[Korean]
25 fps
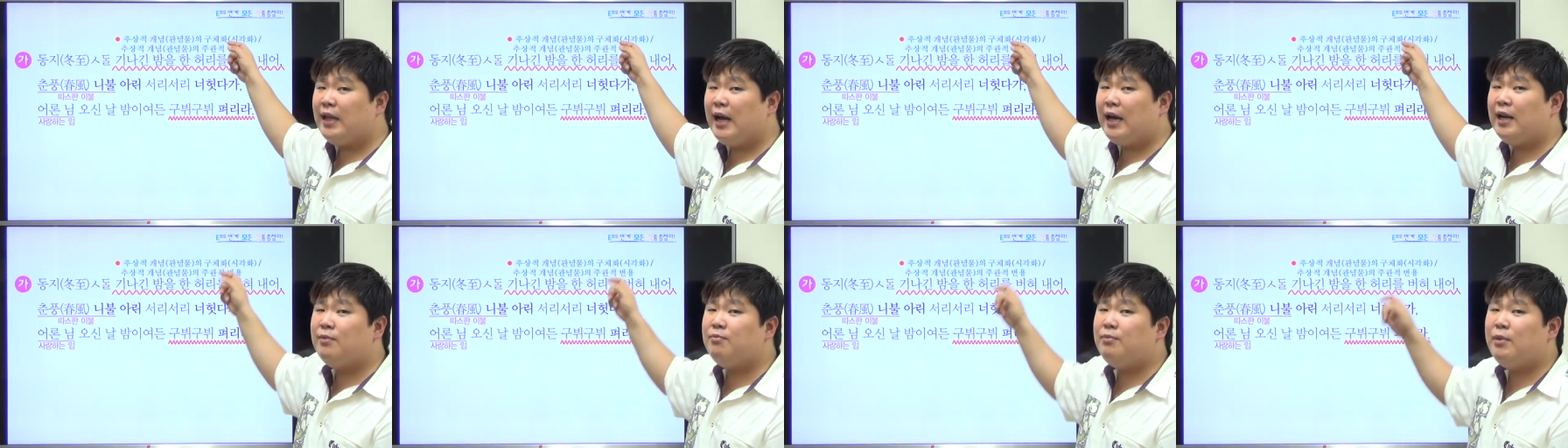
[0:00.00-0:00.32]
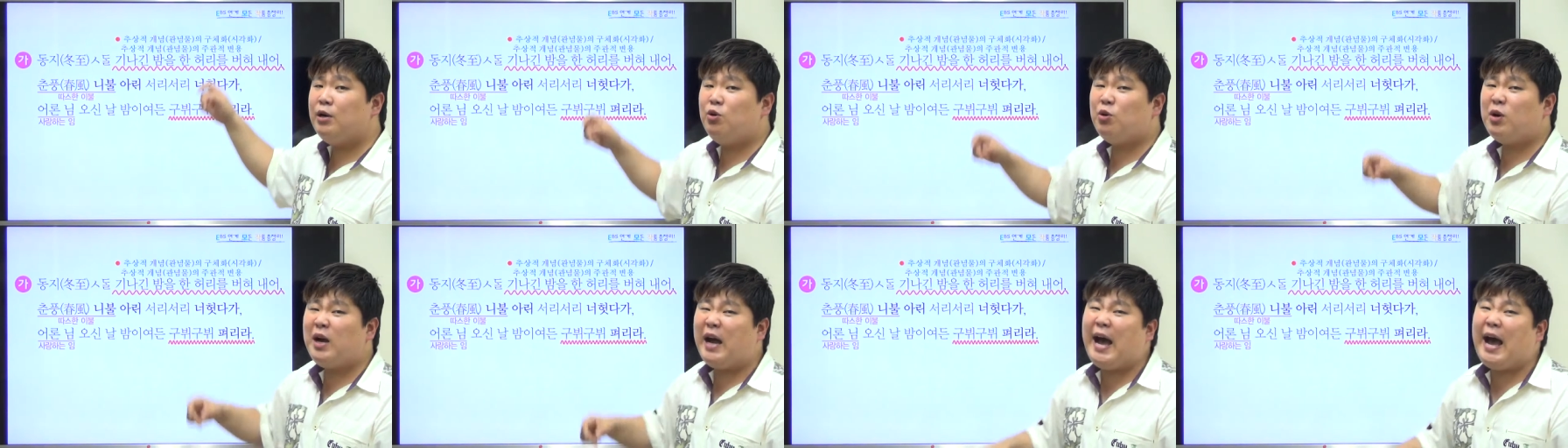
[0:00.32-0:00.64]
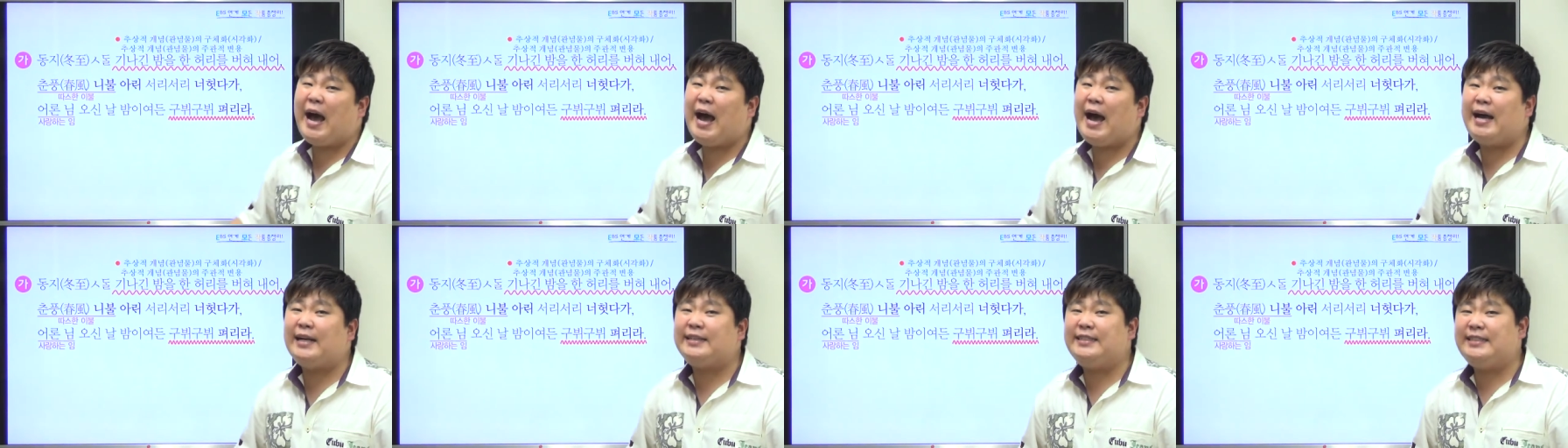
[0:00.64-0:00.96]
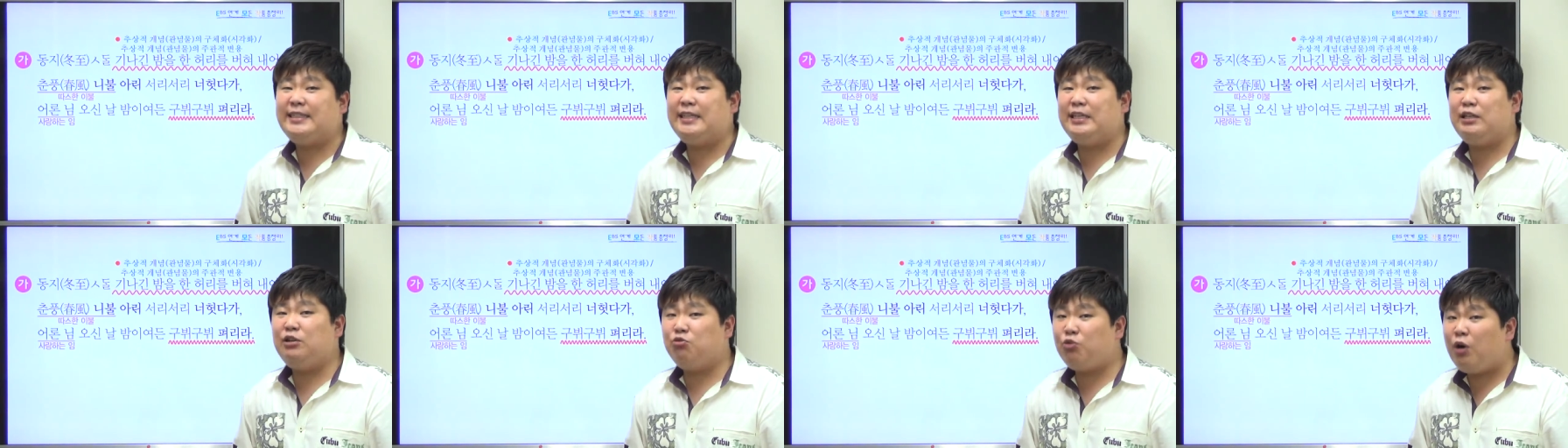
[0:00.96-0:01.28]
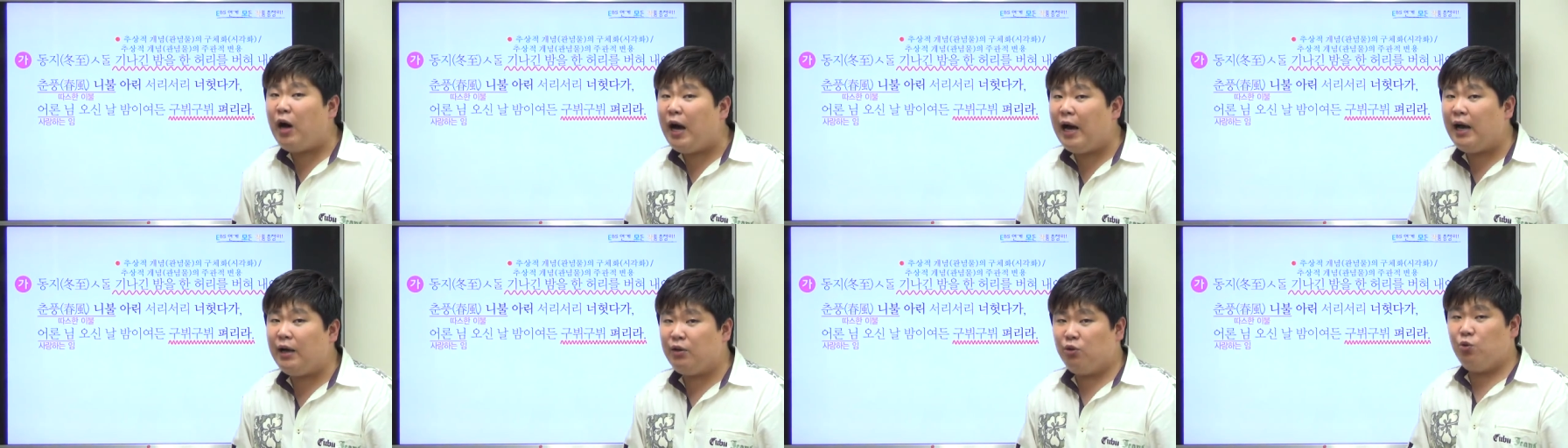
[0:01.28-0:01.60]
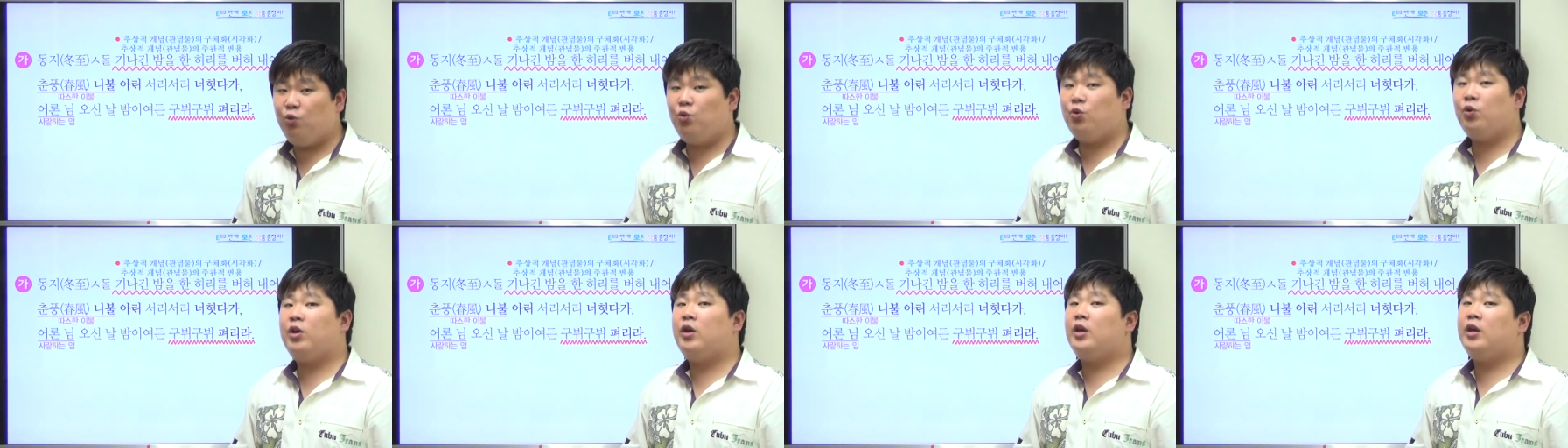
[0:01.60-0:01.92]
다른 말로 가시화,
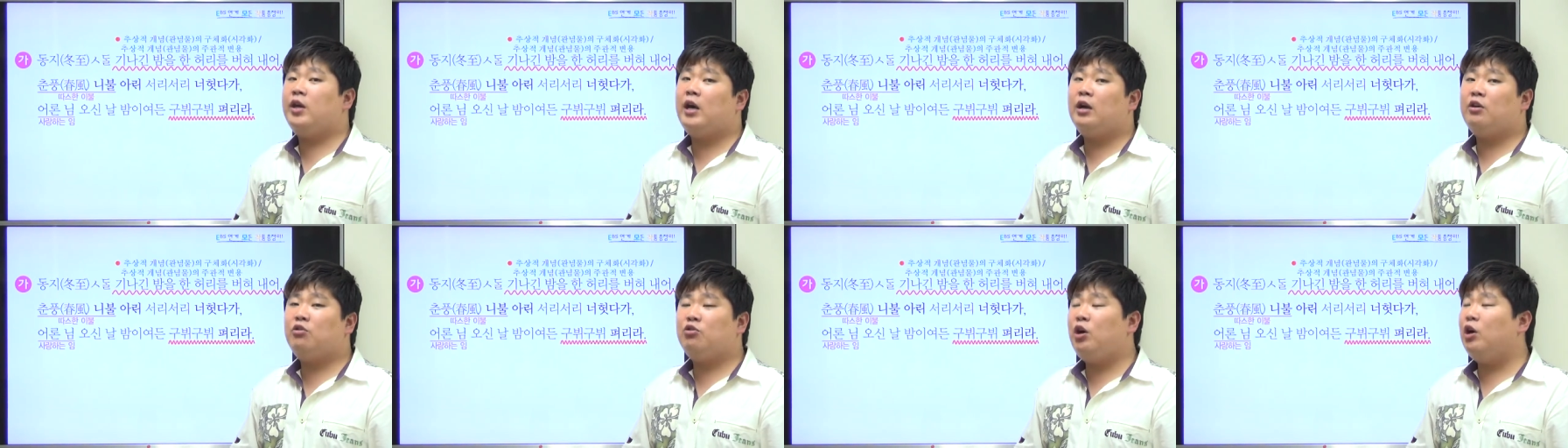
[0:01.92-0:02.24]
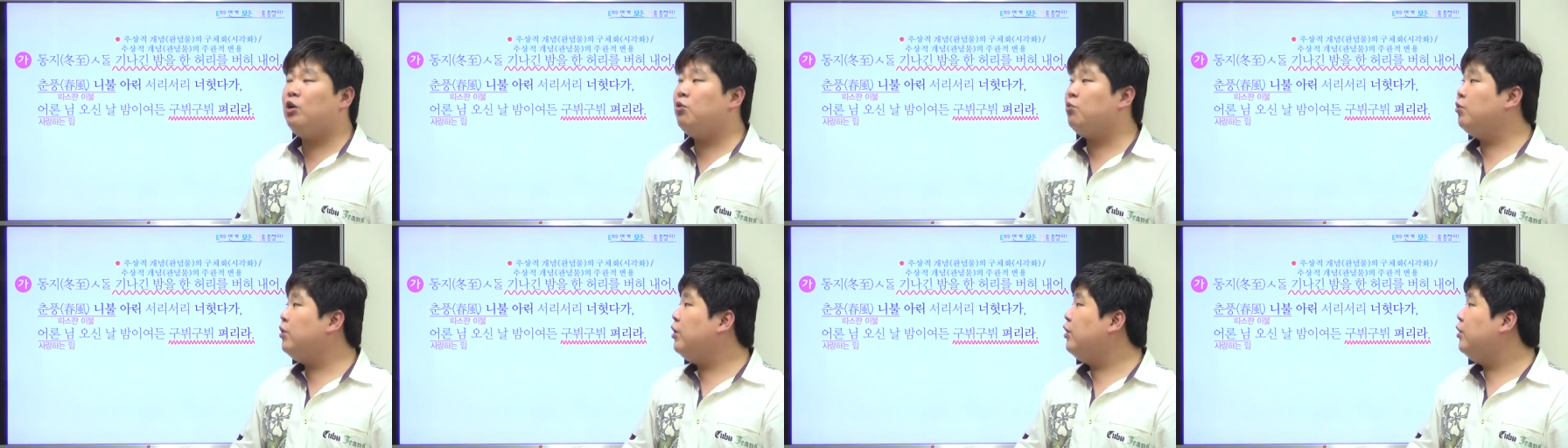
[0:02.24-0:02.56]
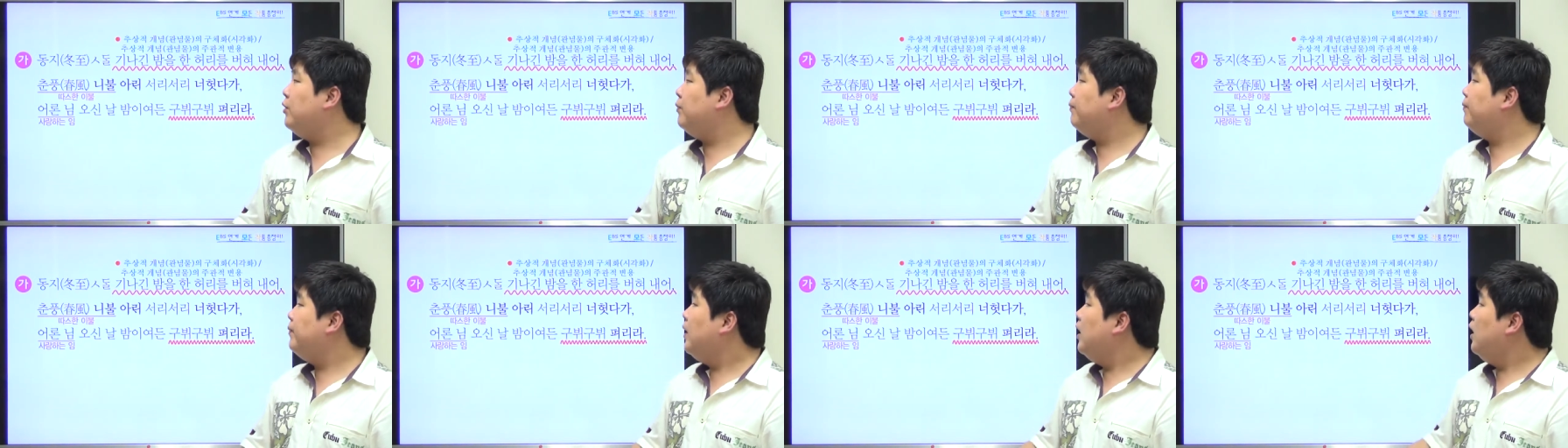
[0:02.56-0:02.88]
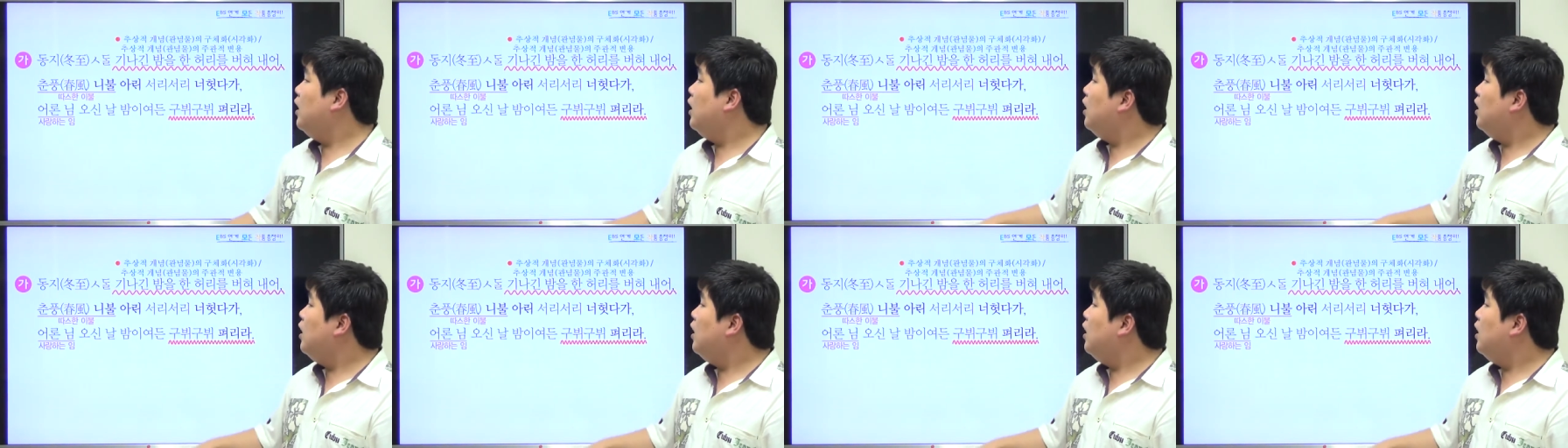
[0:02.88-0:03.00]
이렇게 얘기하기도 하고요.